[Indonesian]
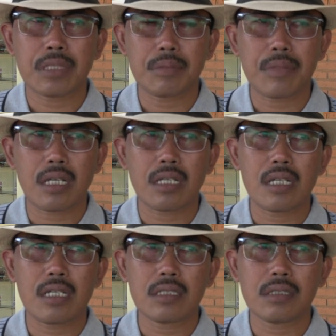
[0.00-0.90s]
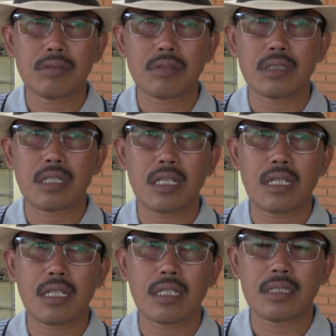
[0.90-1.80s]
petik mangga
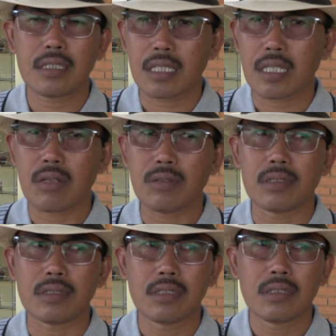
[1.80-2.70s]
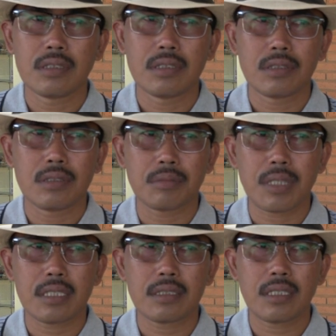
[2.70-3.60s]
sudah tiga tahun, cuman